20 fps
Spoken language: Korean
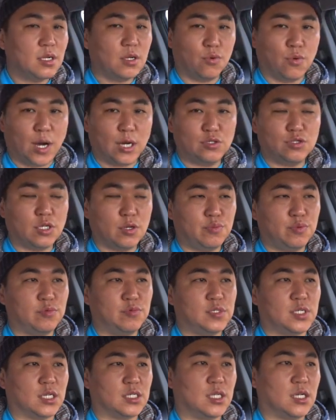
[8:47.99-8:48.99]
와류 제품을
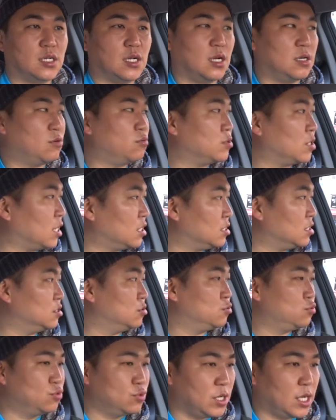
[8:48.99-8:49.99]
장착하고 난
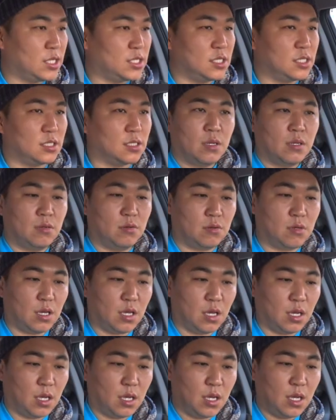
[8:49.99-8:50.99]
후에는
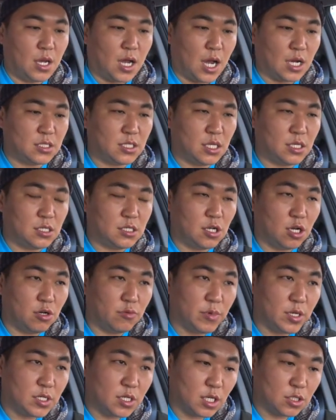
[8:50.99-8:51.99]
이렇게 악셀을
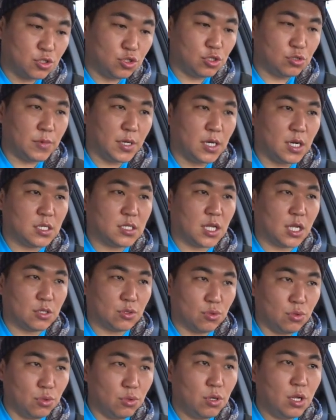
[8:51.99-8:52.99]
처음에 이렇게 출발할
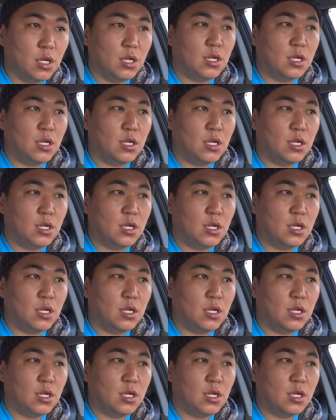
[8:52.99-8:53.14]
때도